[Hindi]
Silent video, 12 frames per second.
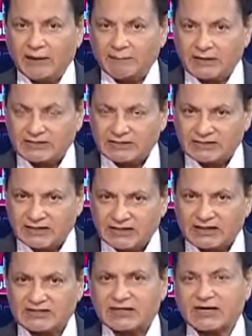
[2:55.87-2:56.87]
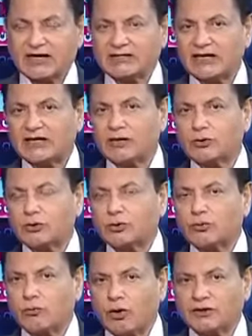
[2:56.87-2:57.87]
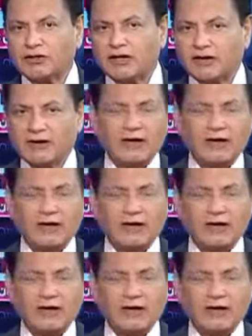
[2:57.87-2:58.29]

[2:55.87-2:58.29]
आप ऐसे सिग्नल्स लगाएं ताकि लोगों को वॉन करें